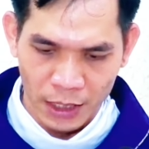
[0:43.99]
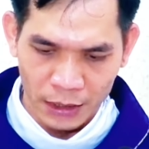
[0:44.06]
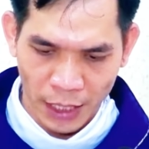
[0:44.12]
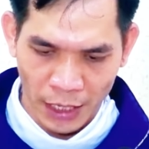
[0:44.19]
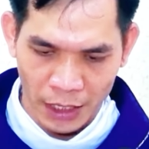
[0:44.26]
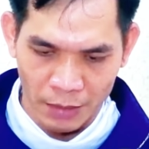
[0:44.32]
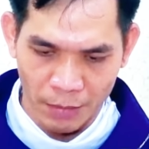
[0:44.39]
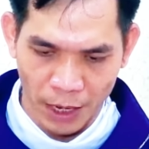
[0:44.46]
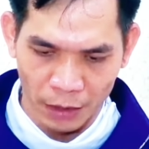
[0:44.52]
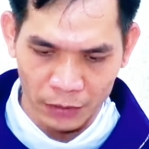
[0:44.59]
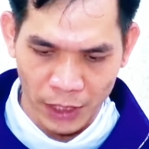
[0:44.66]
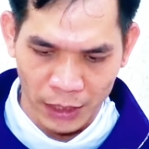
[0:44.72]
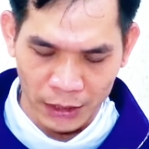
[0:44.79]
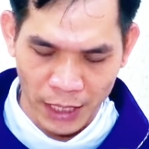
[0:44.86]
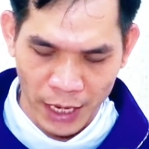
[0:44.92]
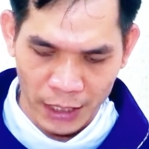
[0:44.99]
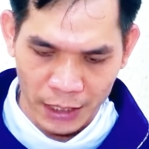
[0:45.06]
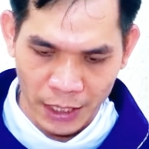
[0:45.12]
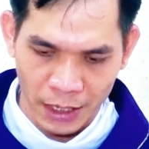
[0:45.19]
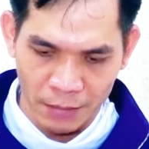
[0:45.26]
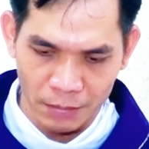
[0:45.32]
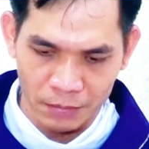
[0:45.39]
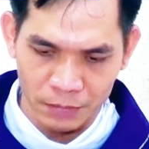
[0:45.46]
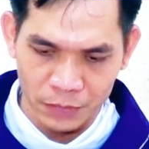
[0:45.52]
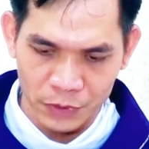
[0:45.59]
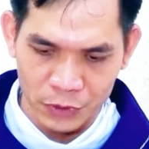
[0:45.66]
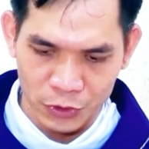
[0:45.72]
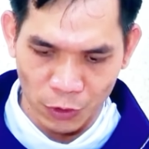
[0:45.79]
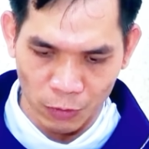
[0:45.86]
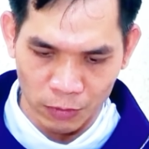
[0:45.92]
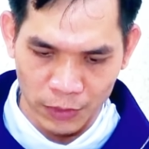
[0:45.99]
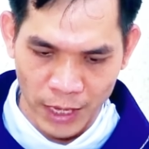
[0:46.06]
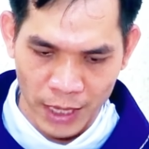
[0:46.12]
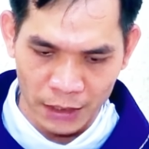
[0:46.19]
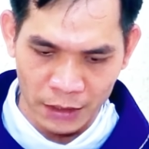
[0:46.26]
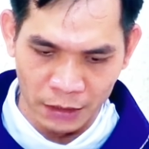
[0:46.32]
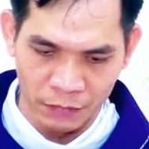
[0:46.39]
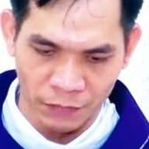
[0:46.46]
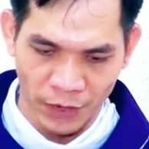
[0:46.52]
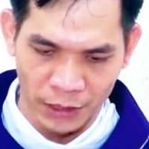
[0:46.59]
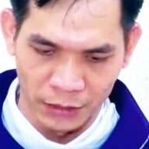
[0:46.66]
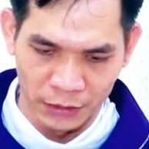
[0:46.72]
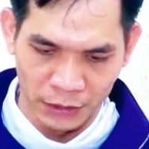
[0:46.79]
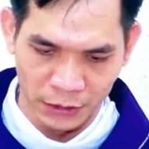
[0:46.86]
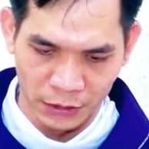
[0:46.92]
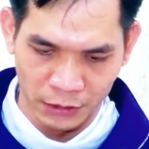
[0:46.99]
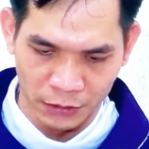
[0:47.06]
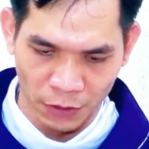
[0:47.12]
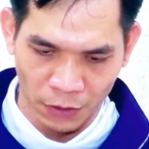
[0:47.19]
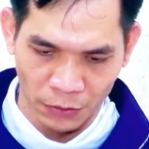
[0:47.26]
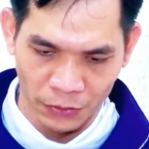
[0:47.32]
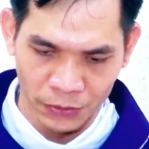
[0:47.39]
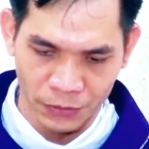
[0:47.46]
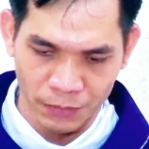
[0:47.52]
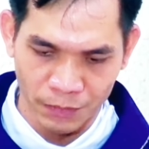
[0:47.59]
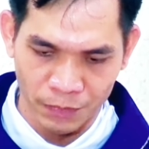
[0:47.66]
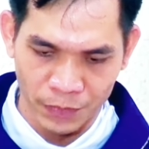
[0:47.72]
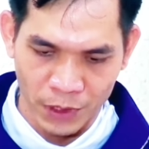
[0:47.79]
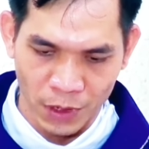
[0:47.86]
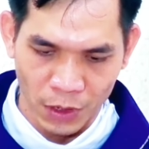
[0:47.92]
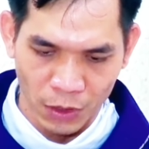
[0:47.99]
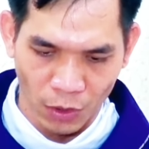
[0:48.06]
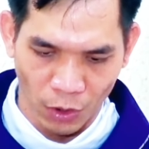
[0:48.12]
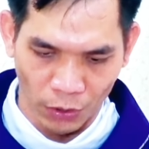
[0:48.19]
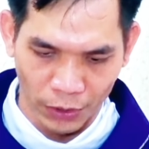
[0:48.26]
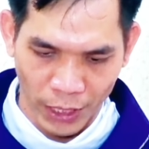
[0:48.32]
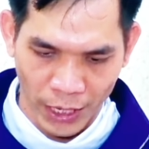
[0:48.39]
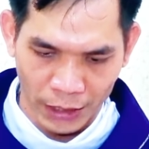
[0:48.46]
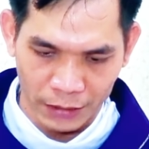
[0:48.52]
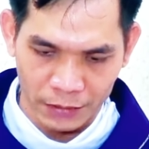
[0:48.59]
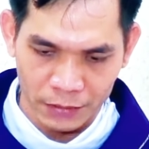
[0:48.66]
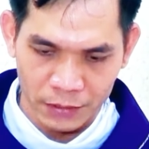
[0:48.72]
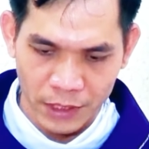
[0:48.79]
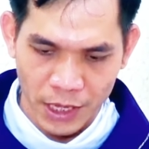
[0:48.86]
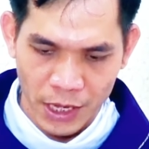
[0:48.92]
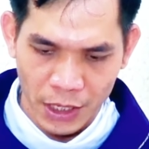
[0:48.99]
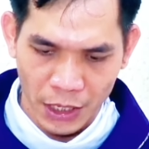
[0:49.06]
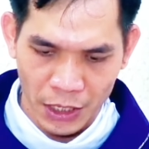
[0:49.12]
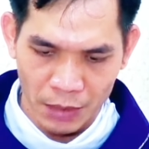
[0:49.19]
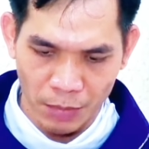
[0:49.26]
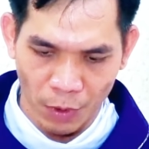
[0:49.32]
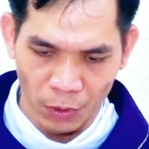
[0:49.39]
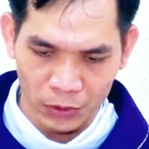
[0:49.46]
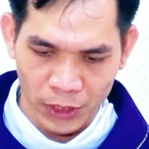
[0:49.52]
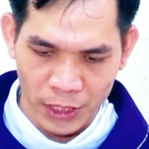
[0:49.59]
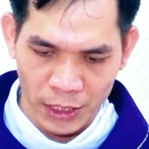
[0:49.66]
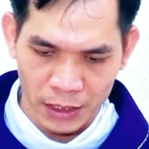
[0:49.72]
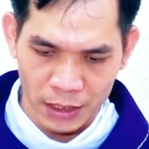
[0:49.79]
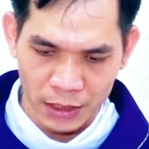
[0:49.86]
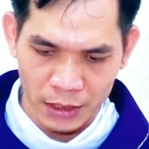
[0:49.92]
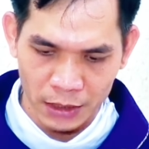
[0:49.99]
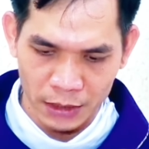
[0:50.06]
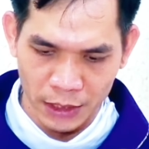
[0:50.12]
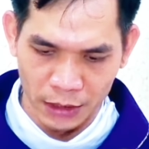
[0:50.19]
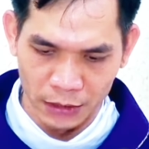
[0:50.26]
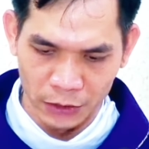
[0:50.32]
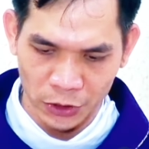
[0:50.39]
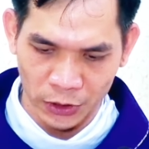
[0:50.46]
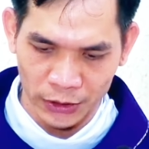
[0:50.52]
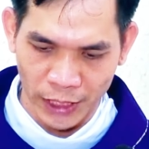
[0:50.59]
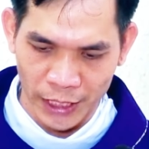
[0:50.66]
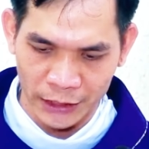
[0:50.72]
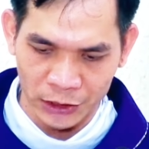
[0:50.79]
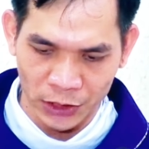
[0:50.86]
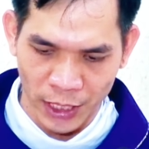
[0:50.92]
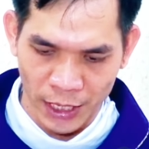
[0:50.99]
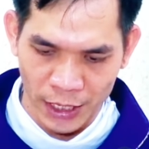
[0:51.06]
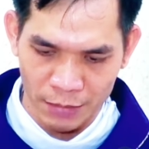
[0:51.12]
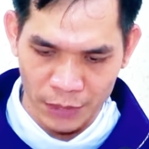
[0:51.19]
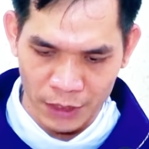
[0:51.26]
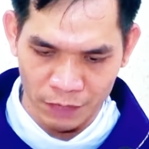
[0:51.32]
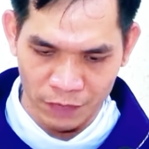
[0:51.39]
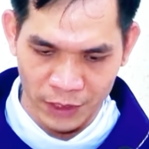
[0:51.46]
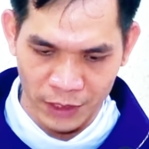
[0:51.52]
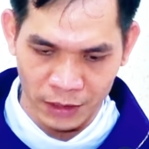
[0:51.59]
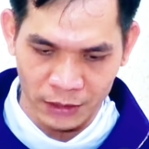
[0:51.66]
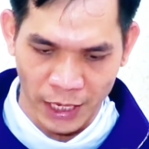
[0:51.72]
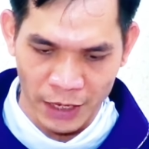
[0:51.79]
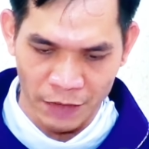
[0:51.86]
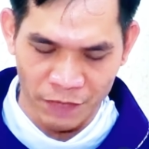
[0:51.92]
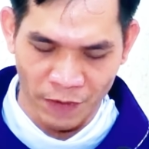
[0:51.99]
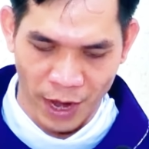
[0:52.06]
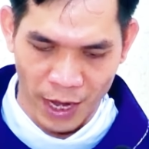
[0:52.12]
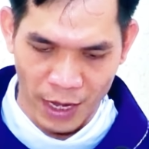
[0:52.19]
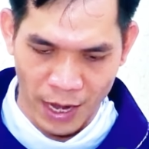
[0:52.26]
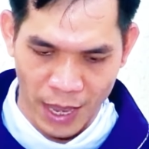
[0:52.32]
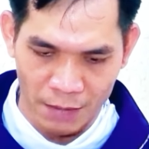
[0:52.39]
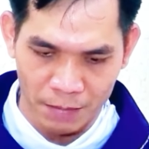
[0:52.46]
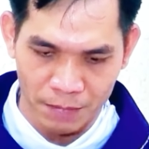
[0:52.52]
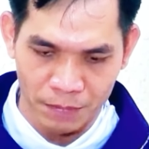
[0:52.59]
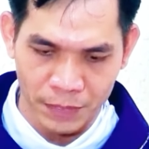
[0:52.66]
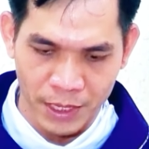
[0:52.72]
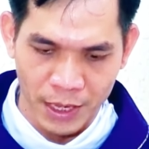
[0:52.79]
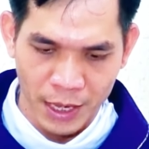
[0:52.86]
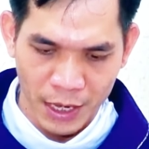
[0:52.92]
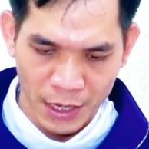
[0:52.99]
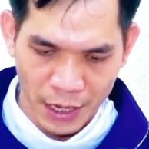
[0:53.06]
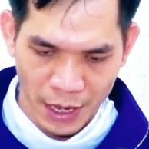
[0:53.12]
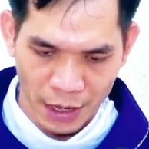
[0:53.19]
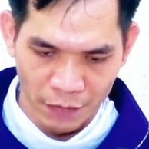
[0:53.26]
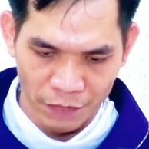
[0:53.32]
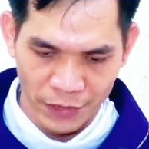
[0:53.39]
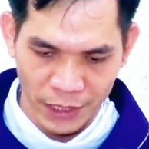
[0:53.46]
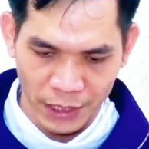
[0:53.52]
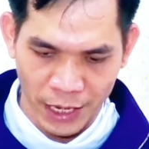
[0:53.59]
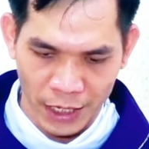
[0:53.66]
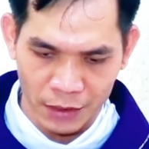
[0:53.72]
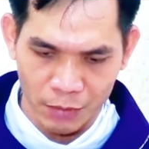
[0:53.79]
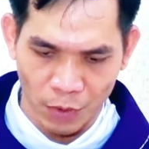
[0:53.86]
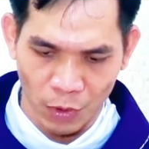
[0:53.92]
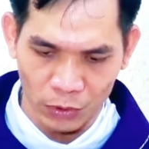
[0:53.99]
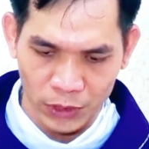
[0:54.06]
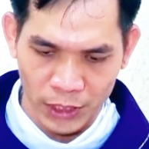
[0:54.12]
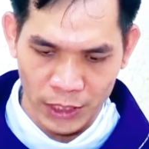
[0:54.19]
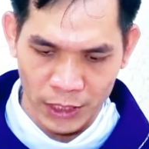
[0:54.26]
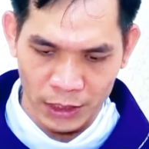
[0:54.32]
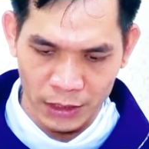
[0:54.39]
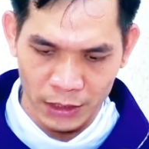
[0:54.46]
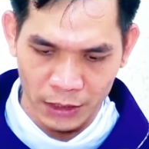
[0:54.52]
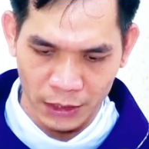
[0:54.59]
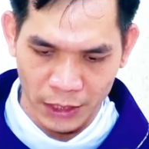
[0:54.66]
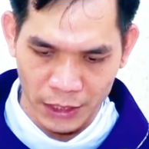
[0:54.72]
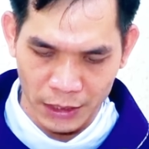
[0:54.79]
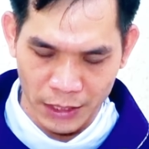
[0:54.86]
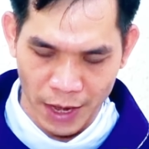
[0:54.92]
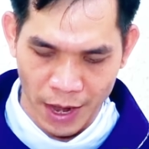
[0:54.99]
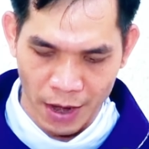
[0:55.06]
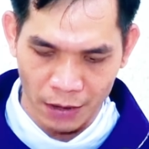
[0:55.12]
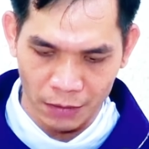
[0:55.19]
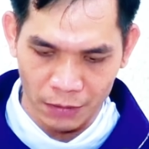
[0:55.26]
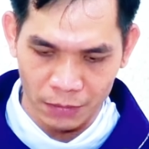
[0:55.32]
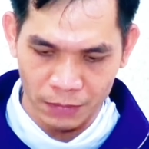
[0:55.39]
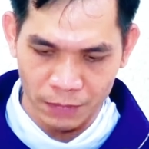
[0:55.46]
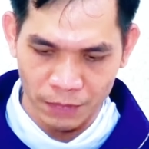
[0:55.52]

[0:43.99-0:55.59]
thầy bảo thật anh em chúng đã được phần thưởng rồi còn anh khi bố thí đừng cho tay trái biết việc tay phải làm để việc anh bố thí được kín đáo